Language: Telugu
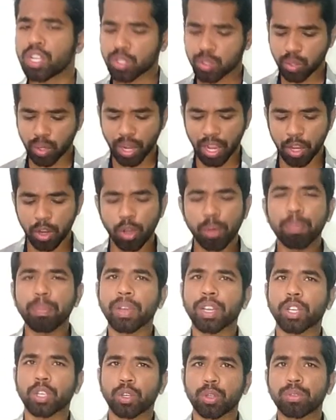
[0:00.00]
సో ఐ హోప్
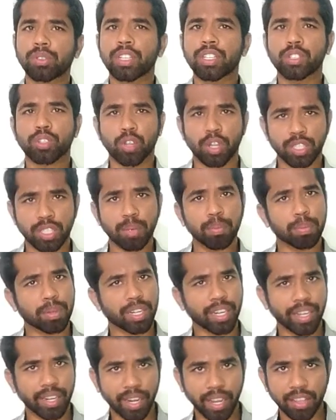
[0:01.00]
మీకు యూజర్స్ కాన్సెప్ట్
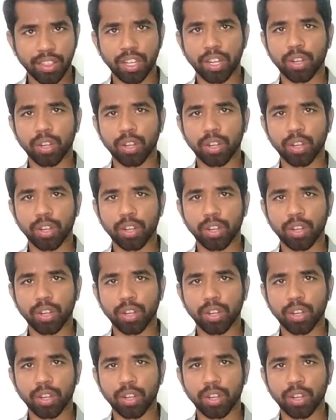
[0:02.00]
క్లియర్ అయింది